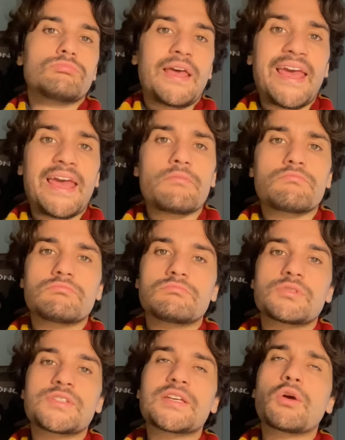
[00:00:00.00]
e
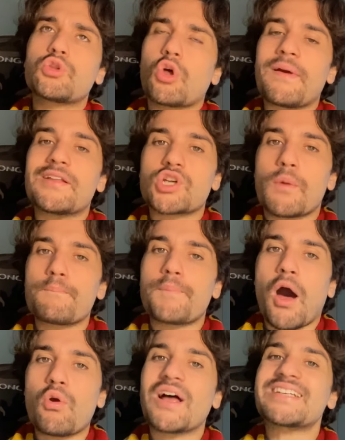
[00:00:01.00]
Secondo me
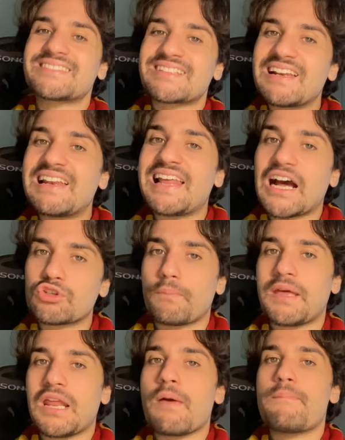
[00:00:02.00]
Giampaolo ha strigliato
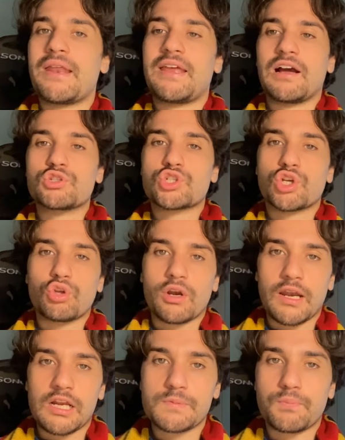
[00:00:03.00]
bene bene i calciatori
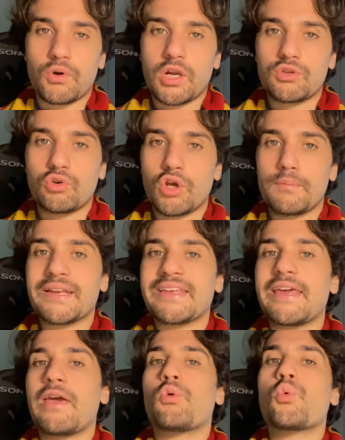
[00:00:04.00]
negli spogliatoi
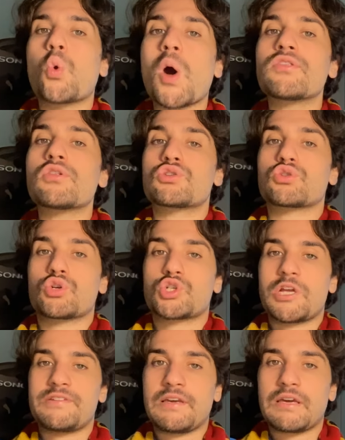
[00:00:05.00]
perché quando sono
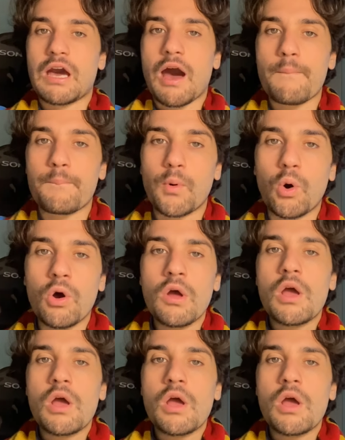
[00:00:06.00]
scesi in campo